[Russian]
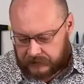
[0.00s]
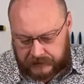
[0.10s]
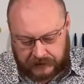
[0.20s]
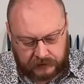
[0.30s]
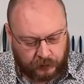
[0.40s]

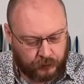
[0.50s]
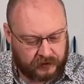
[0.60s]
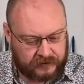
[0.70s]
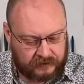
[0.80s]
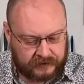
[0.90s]
Те, кто
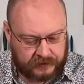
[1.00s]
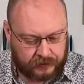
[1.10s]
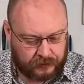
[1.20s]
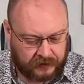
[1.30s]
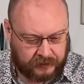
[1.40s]
пользовался
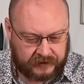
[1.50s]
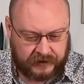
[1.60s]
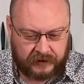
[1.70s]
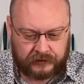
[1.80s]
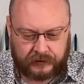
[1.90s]
щетками, знают,